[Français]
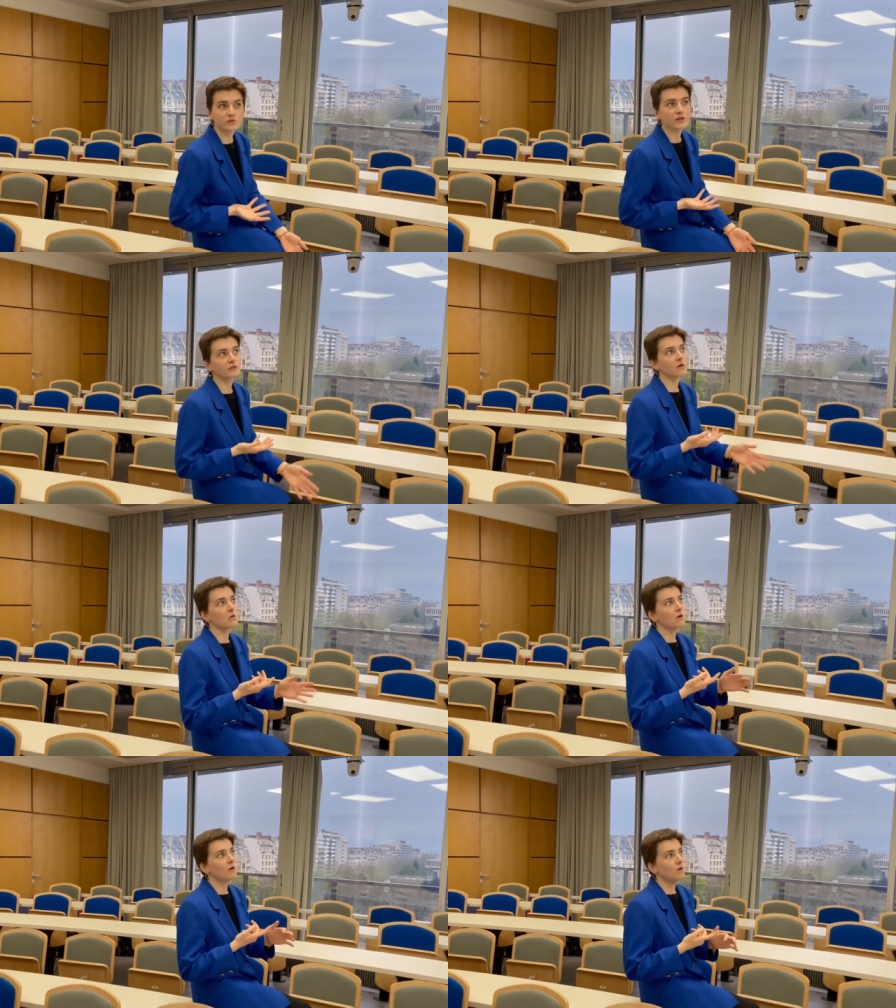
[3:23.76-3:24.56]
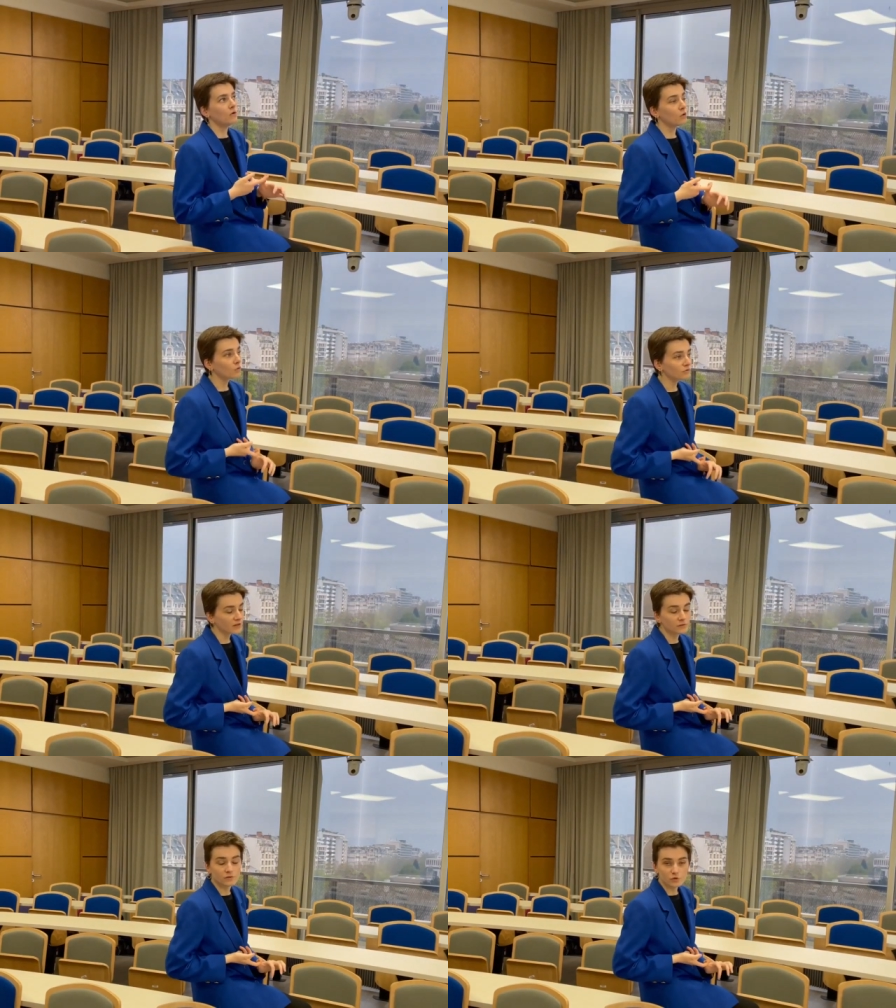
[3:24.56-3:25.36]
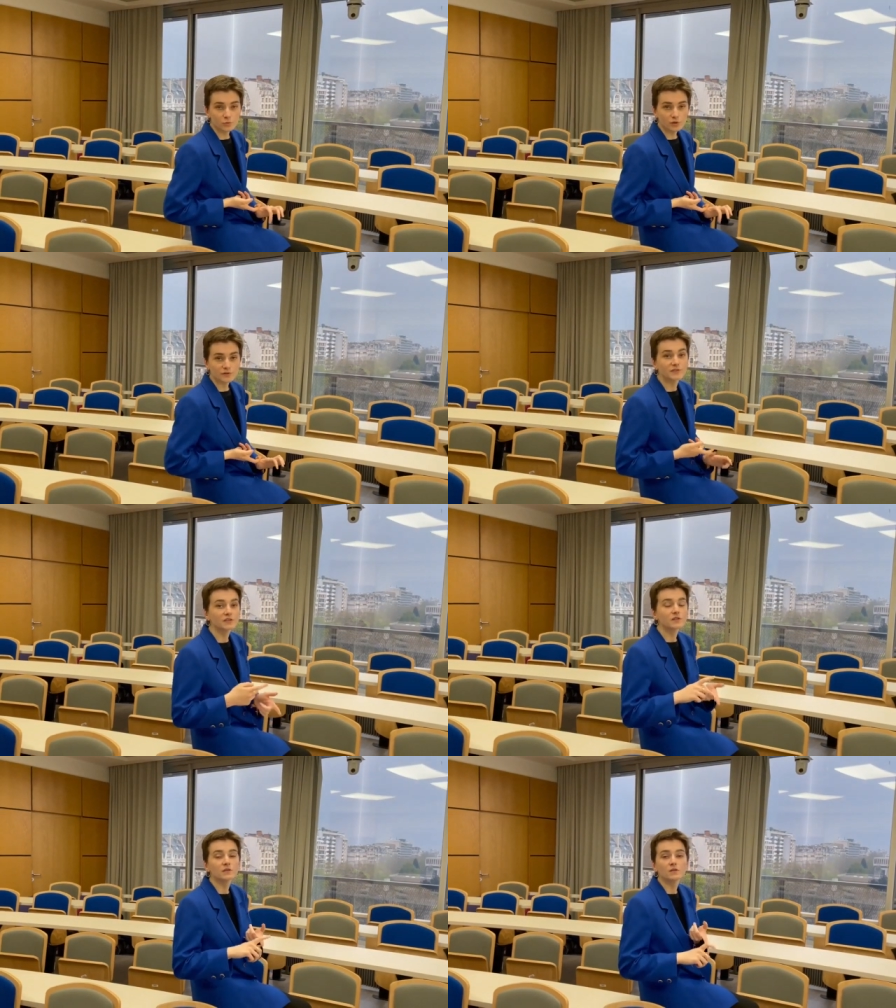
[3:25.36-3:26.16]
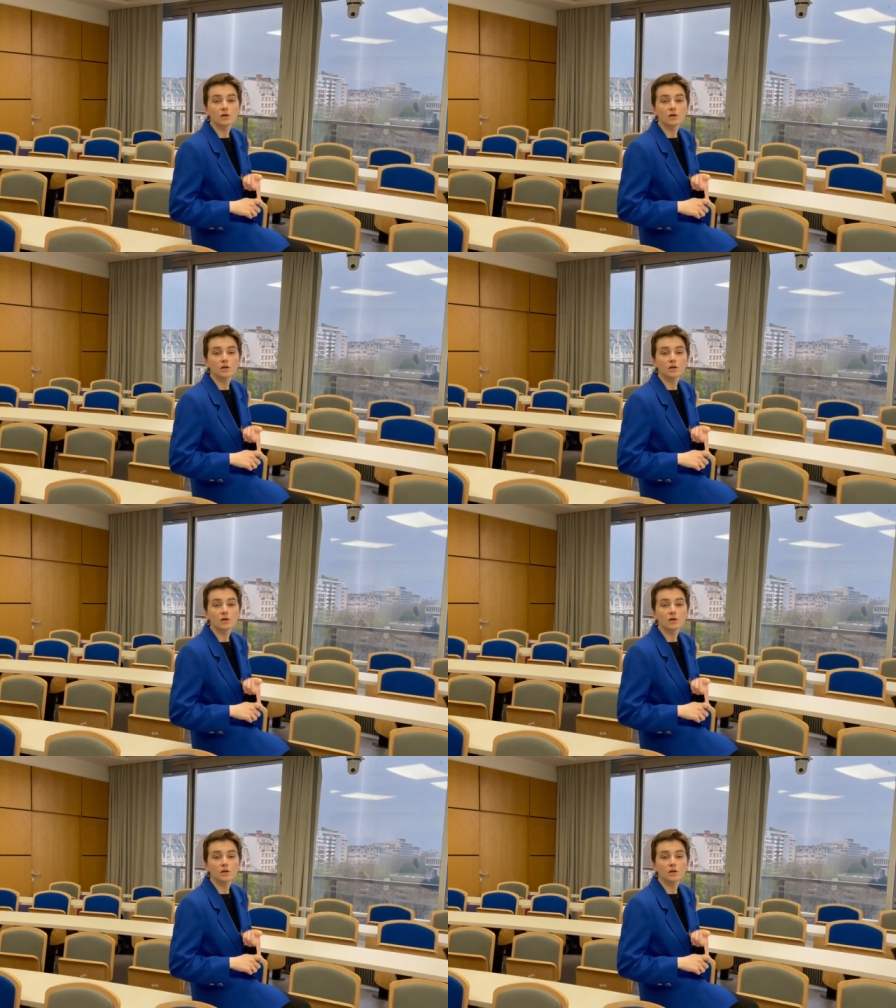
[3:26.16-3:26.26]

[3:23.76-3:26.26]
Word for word: être le contexte géopolitique,